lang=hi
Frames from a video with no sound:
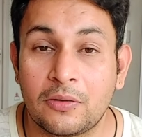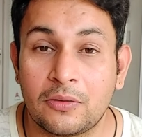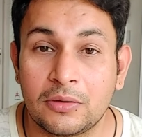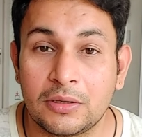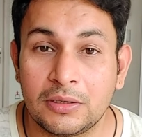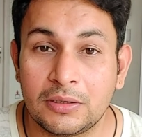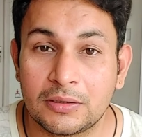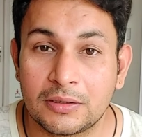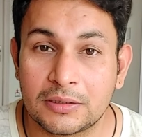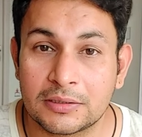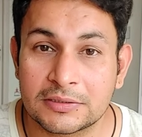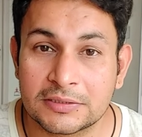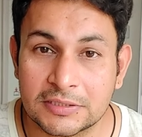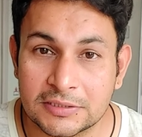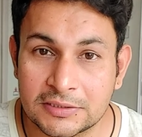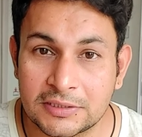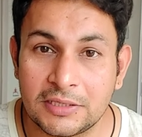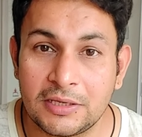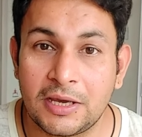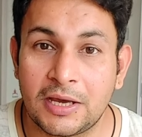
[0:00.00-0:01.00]
और
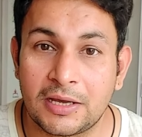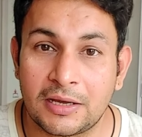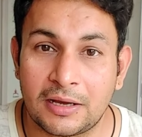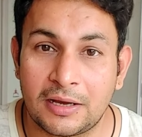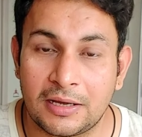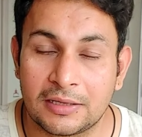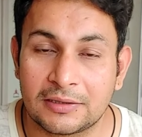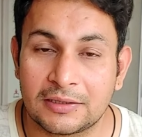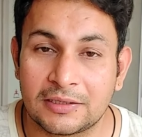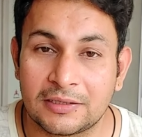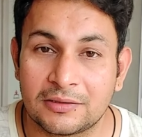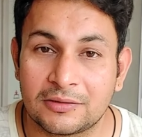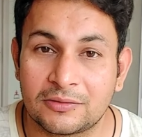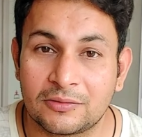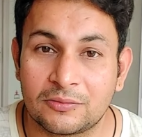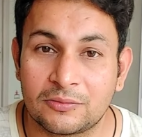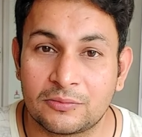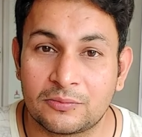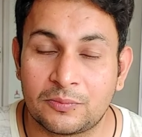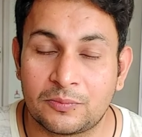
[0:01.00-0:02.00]
सस्ते आते हैं
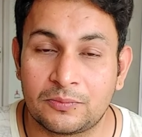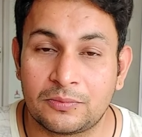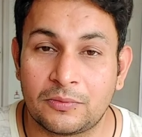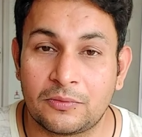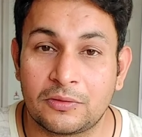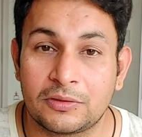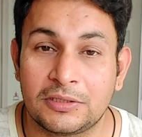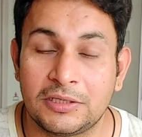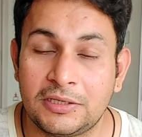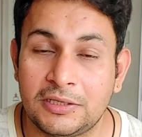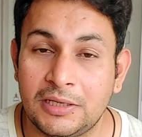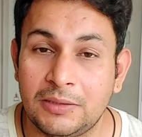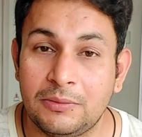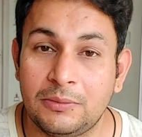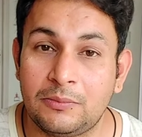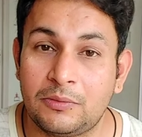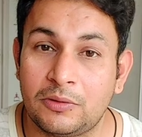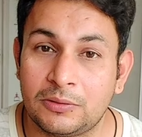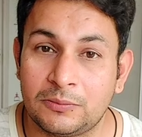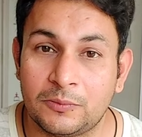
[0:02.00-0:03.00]
तो और दिखने
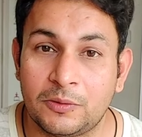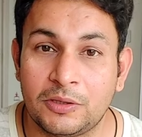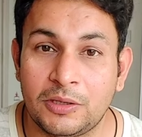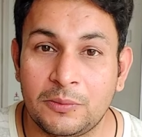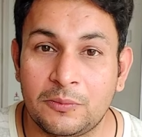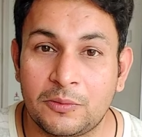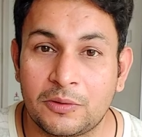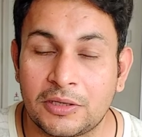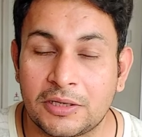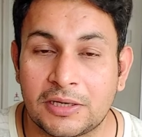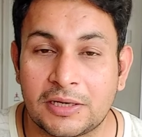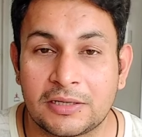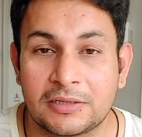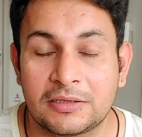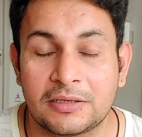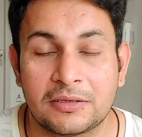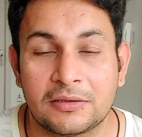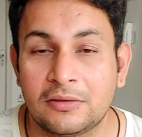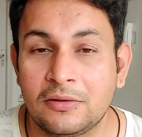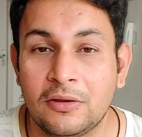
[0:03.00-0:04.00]
में बहुत मोटे मोटे
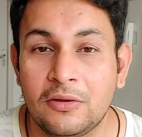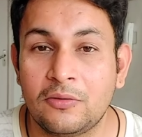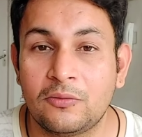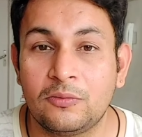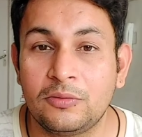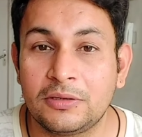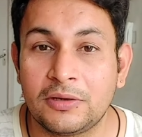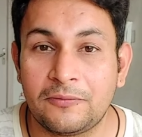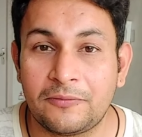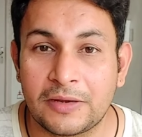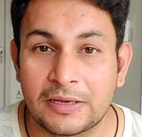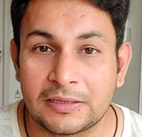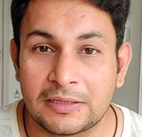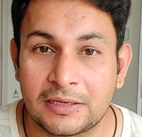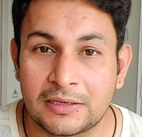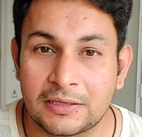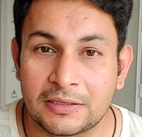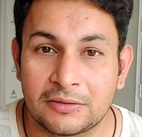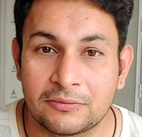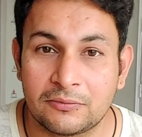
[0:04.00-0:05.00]
रहते हैं उनका
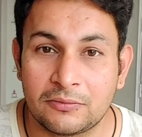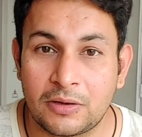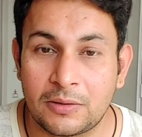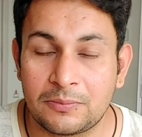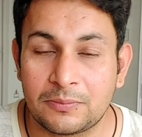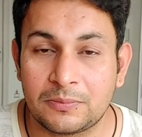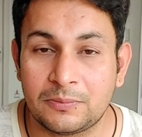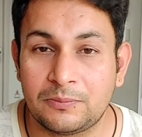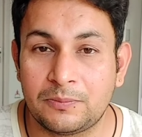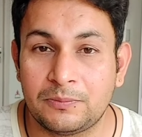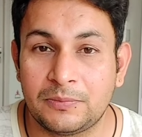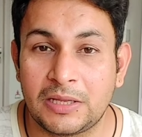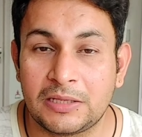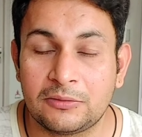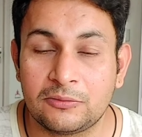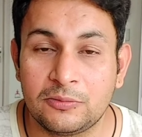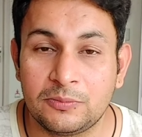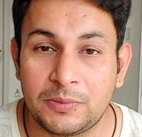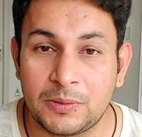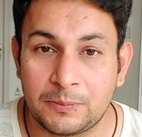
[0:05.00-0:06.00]
फ़ायदा नहीं वो आप ना
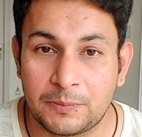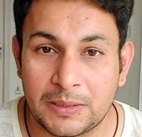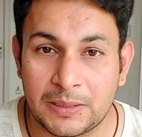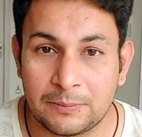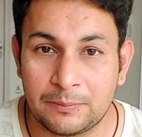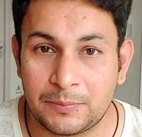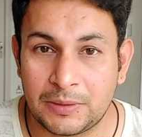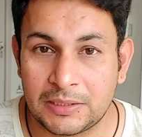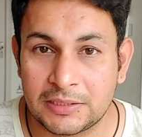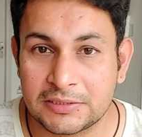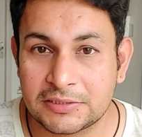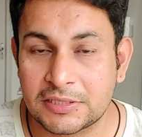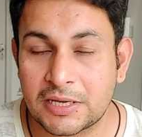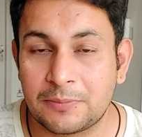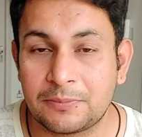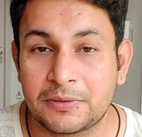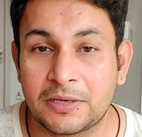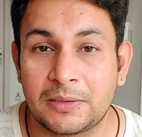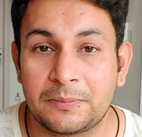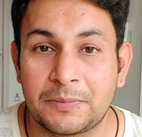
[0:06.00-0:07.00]
तो उन पर बैलेंस
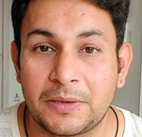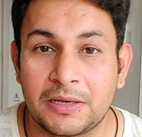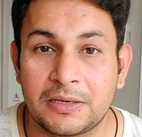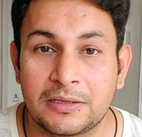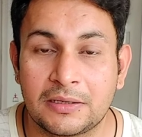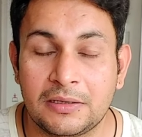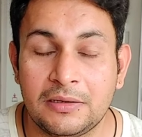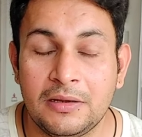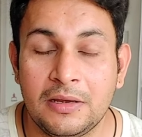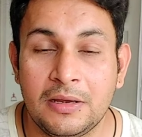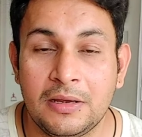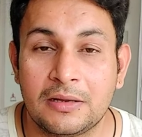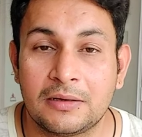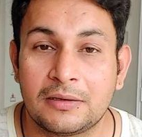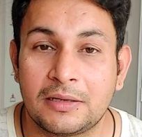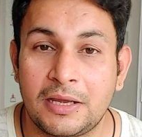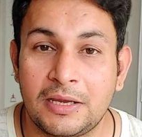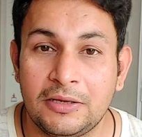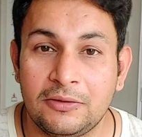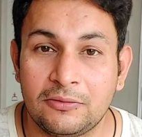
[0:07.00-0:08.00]
आप कर पाएंगे
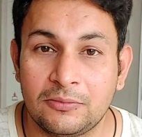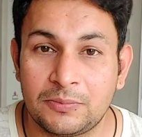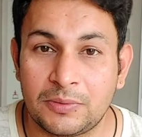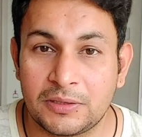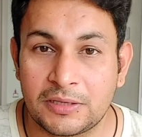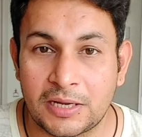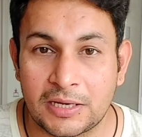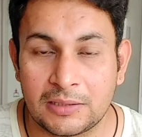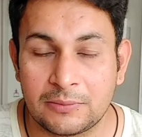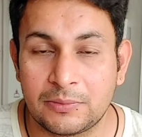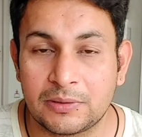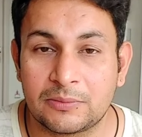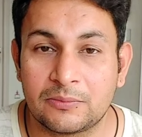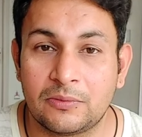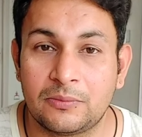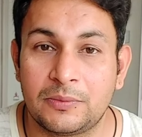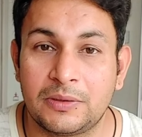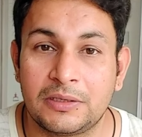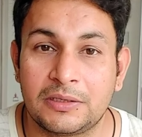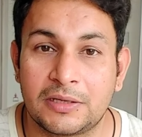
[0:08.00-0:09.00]
ना ही उन पर डायनेमिक
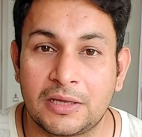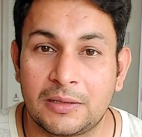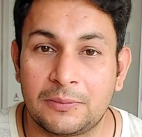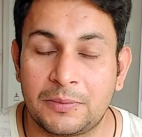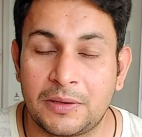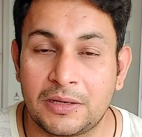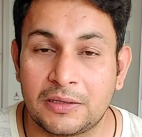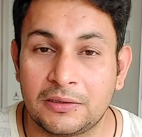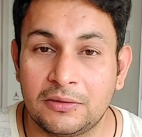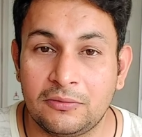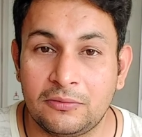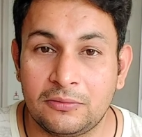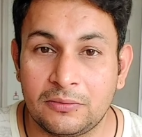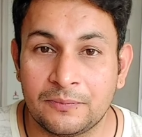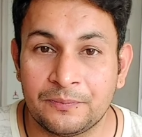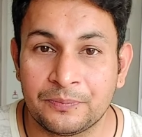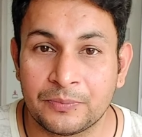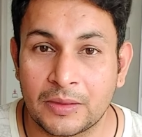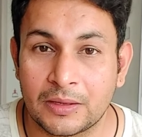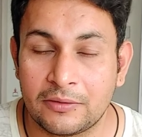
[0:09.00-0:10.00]
मूवमेंट कर पाएंगे और
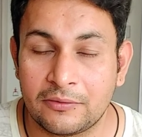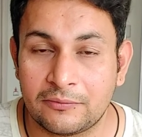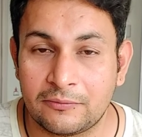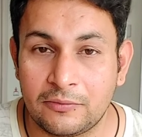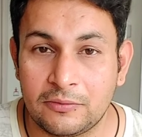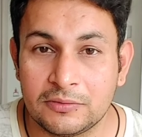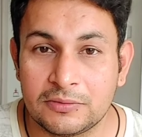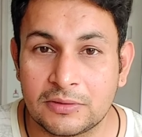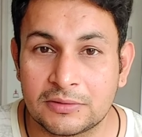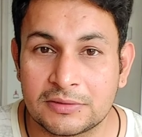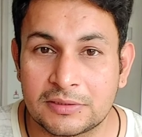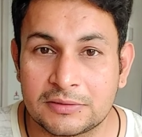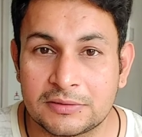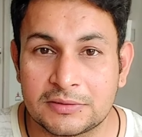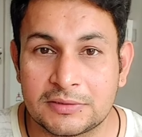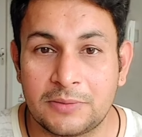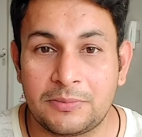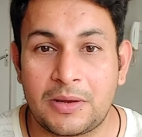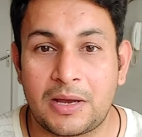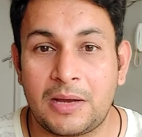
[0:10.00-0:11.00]
वो
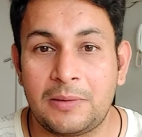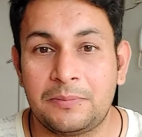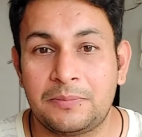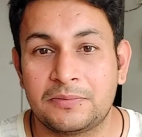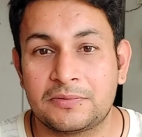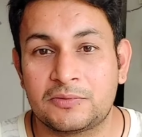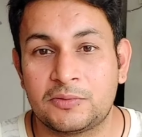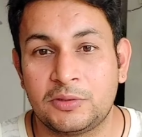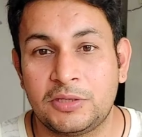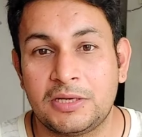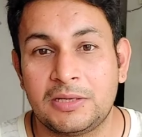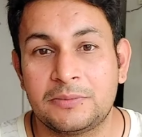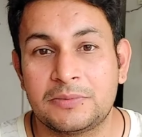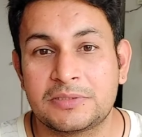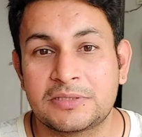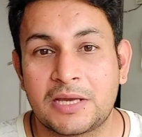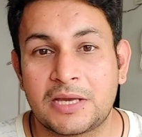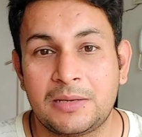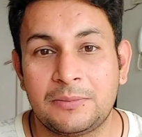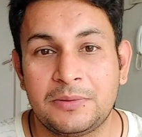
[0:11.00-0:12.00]
जब आप सूर्य
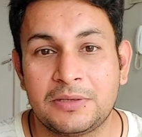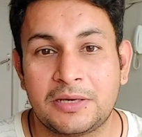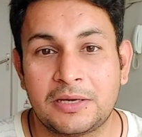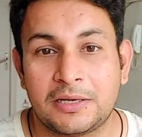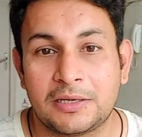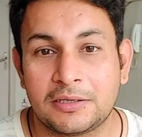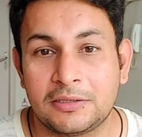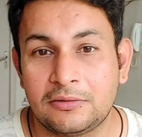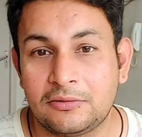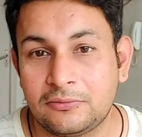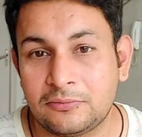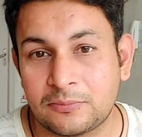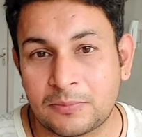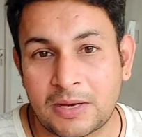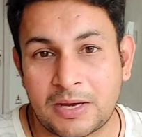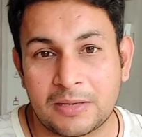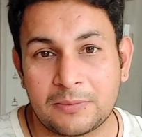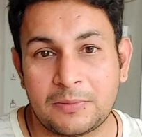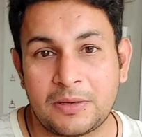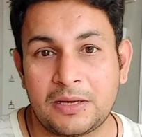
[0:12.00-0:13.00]
नमस्कार भी करेंगे तो
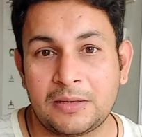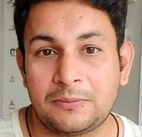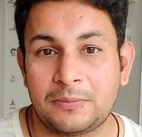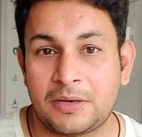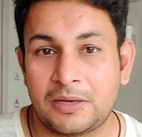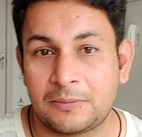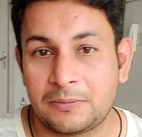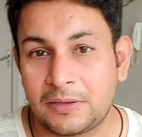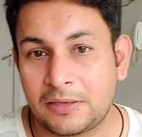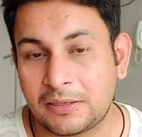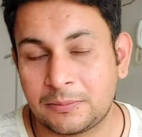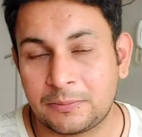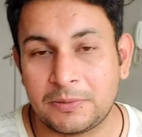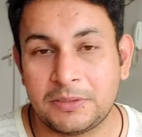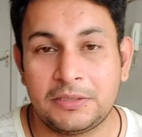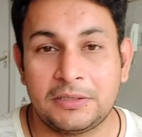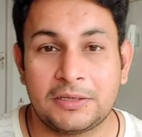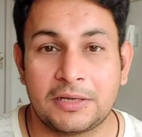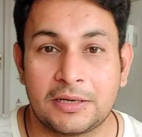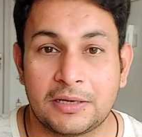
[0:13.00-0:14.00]
बार बार बार बार
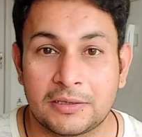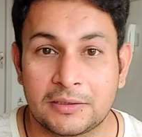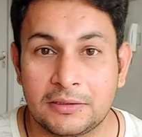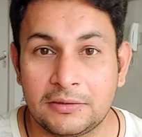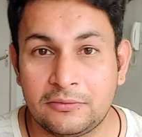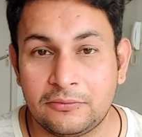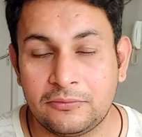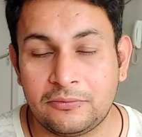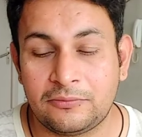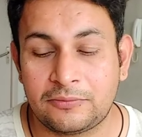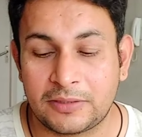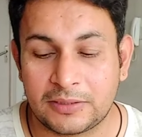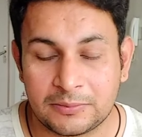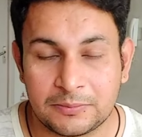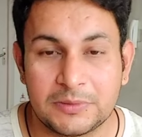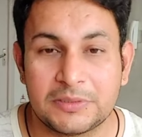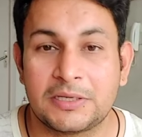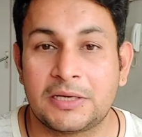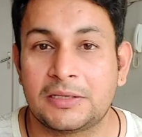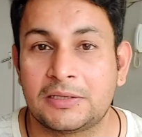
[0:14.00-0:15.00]
रिपीट करेंगे तो वो फट
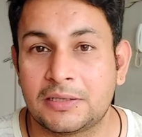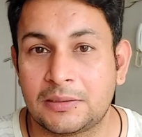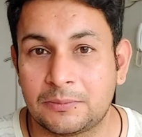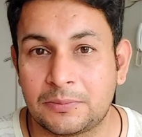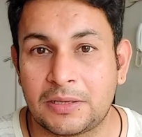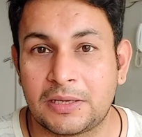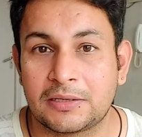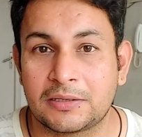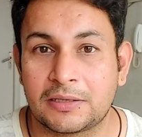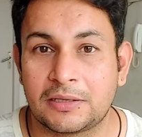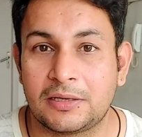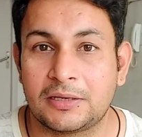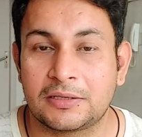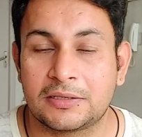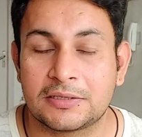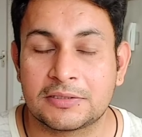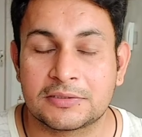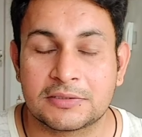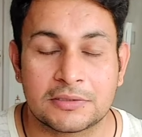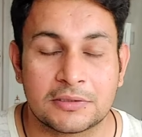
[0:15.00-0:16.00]
भी जाते हैं पैर के
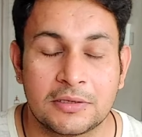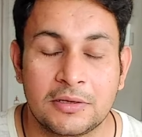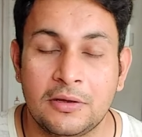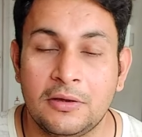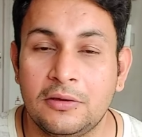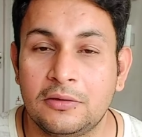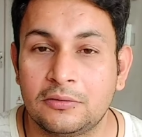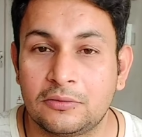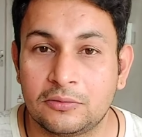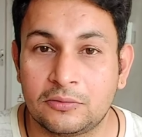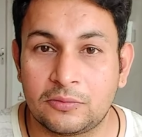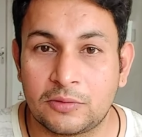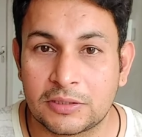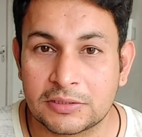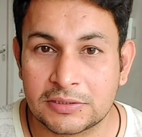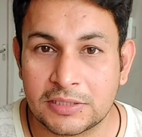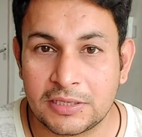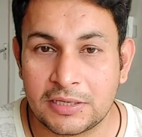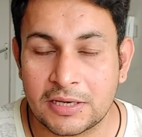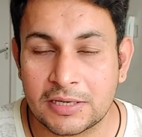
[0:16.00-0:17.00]
लगने से तो
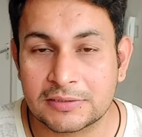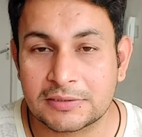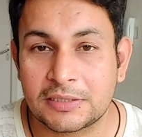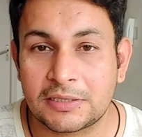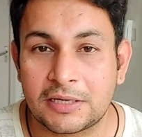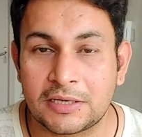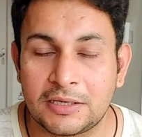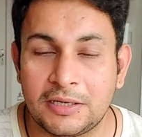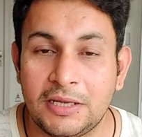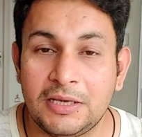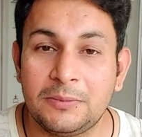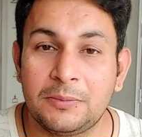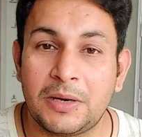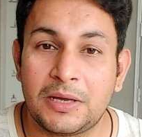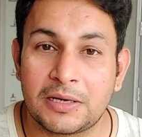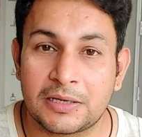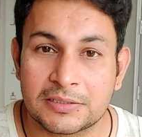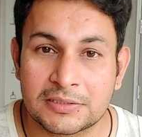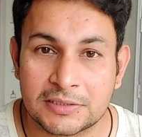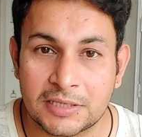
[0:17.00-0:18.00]
थोड़ा सा ऐसा एक
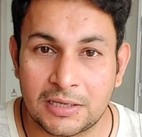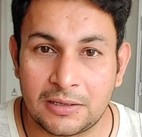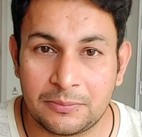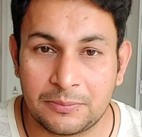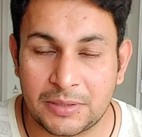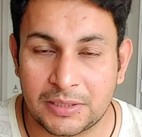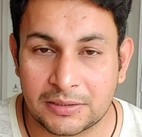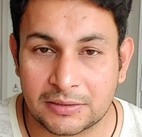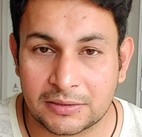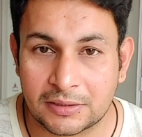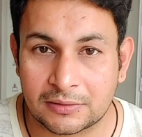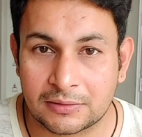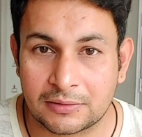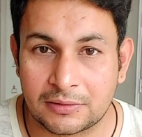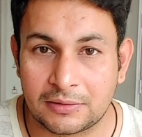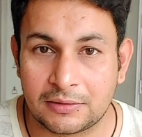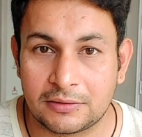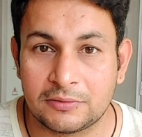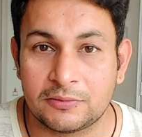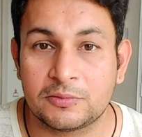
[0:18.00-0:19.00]
बार अच्छा मैट
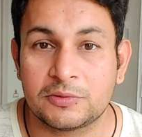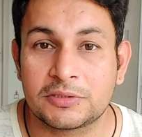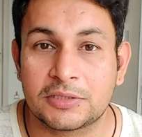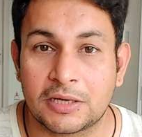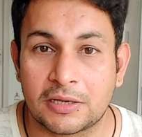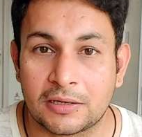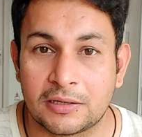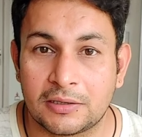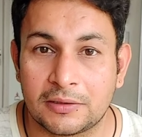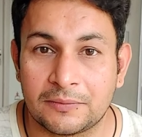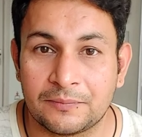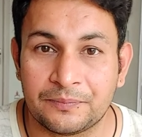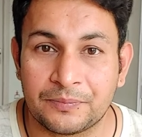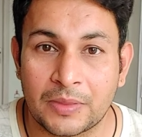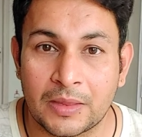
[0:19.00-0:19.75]
यूज कर लें